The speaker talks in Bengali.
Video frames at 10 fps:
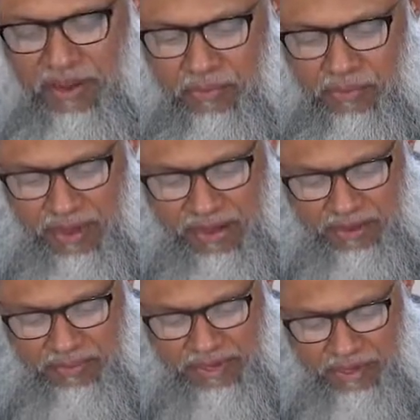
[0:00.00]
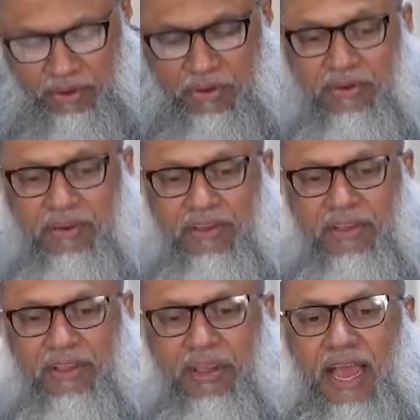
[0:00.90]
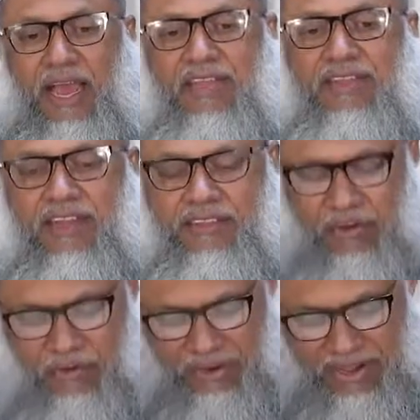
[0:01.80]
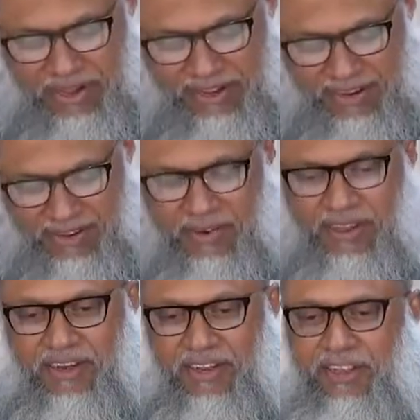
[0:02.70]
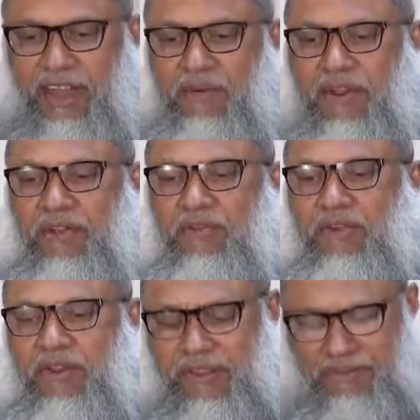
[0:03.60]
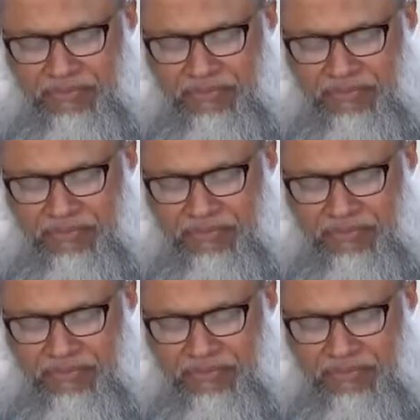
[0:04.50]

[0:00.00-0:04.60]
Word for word: আল্লাহ রব্বুল আলমিন তখন আয়াত নাজিল করলেন ওনাদেরকে থামানোর জন্যে